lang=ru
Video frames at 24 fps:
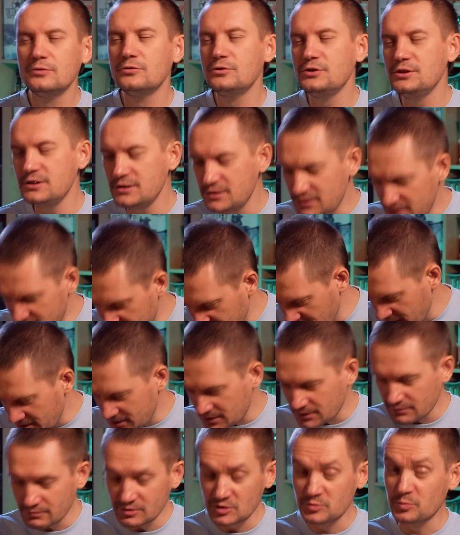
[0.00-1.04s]
Ну и,
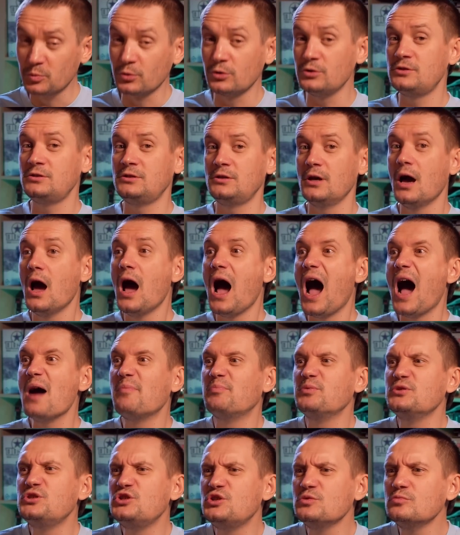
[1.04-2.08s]
естественно, вы спросите, а
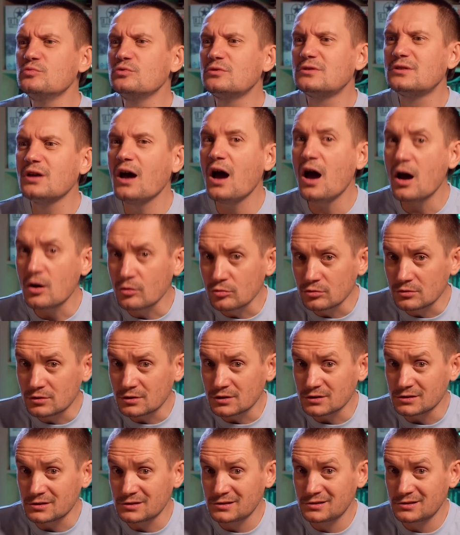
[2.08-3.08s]
почему Таута